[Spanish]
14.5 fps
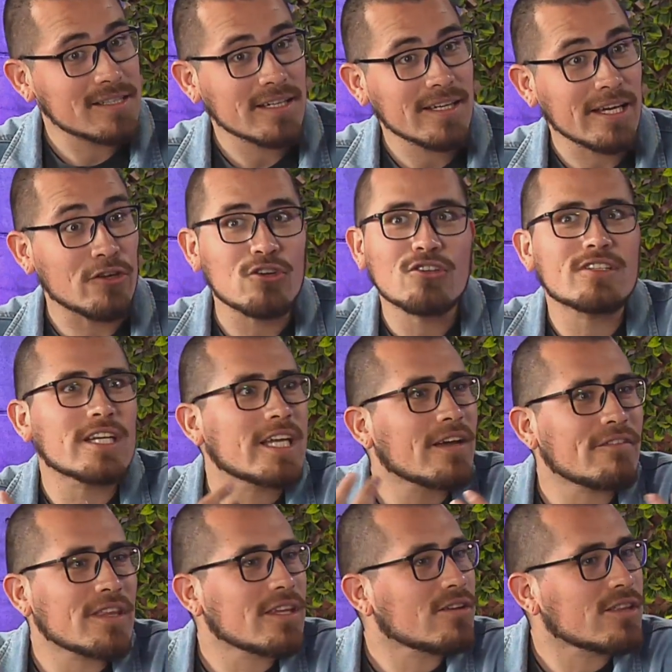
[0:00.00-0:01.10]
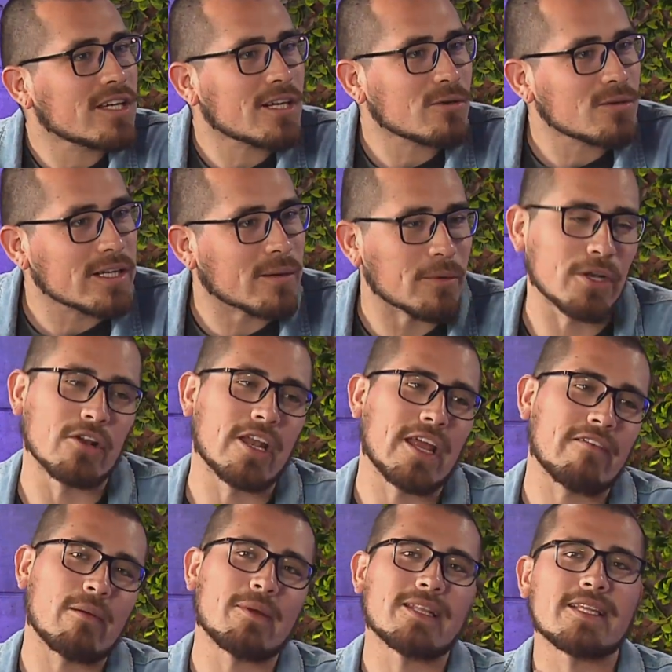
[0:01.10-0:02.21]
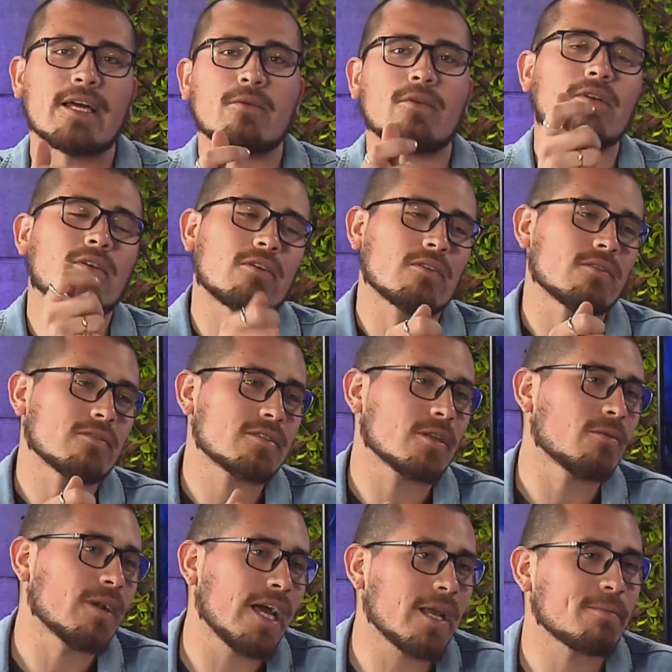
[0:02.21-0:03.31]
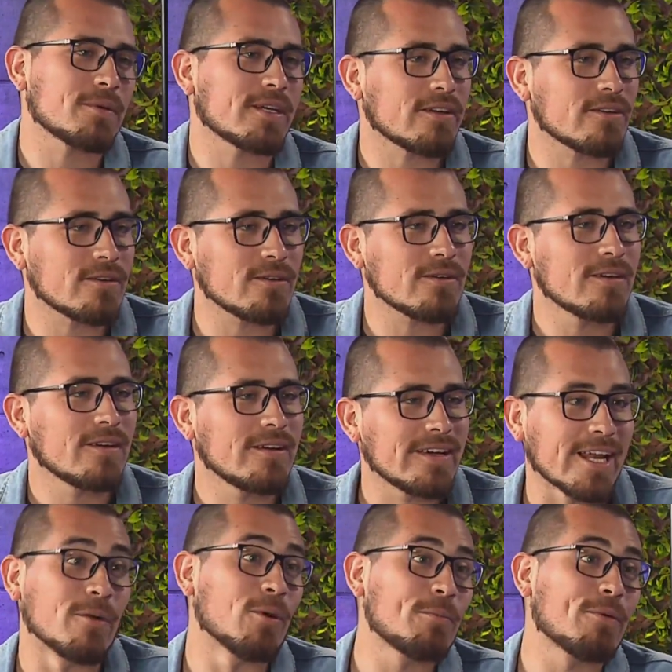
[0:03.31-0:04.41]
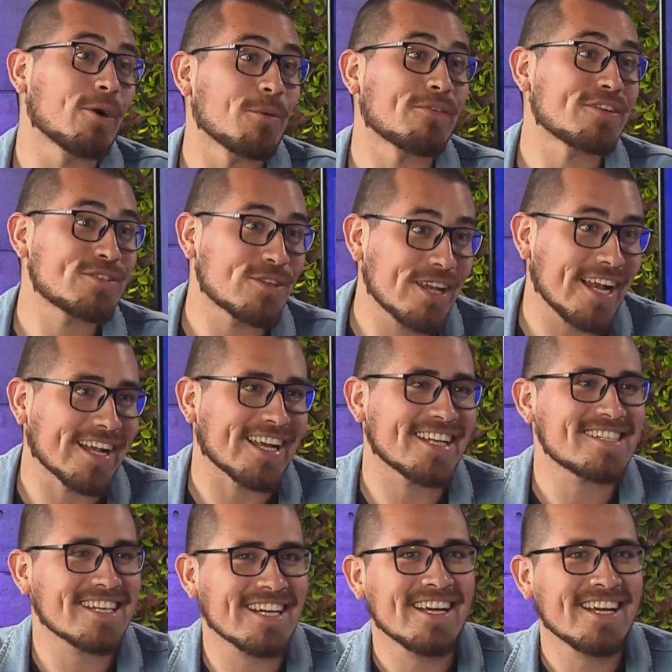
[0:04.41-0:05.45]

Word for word: Y yo no tenía videos de la rutina, y no le iba a mandar uno con celular porque no, era muy poco profesional, ¿cachai?